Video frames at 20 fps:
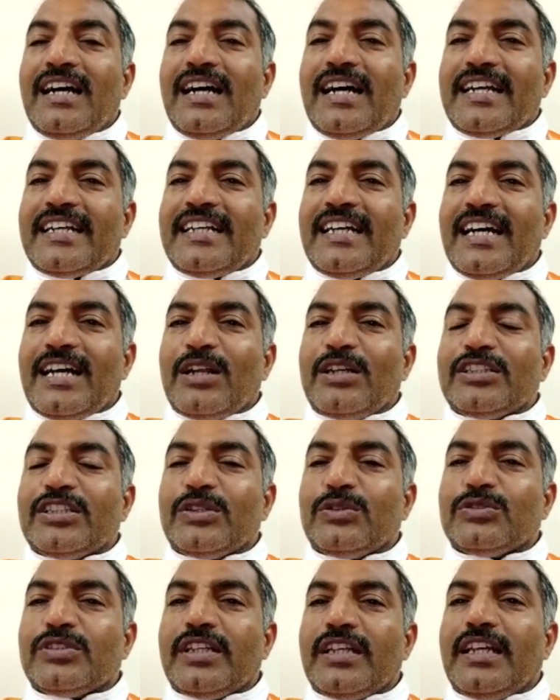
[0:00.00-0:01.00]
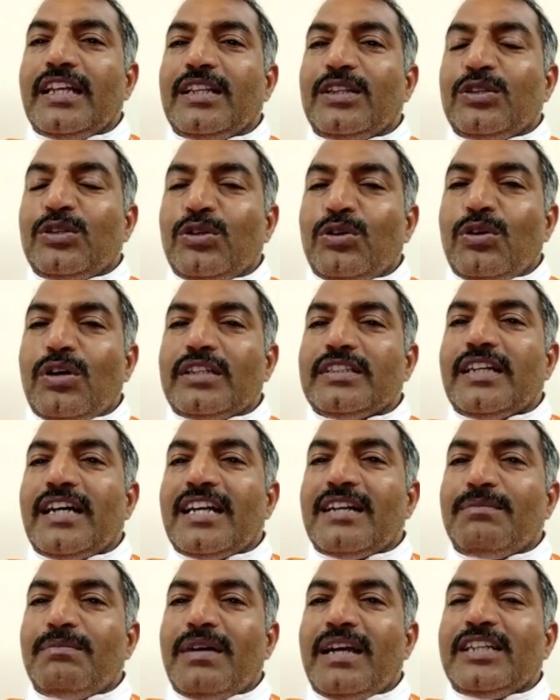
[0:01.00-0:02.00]
1800 से 2000,
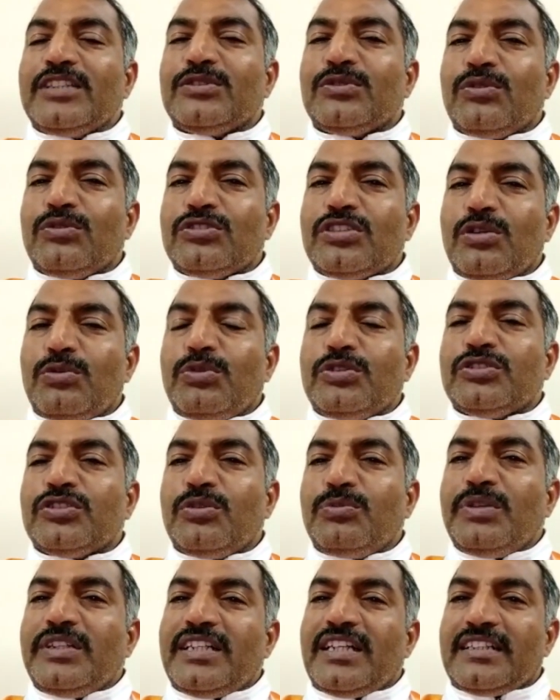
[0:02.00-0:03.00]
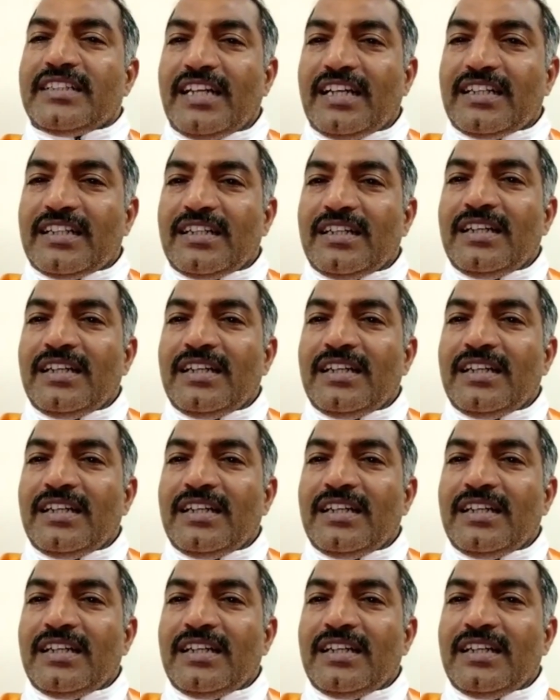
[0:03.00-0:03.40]
2200 और 2400 मीटर तक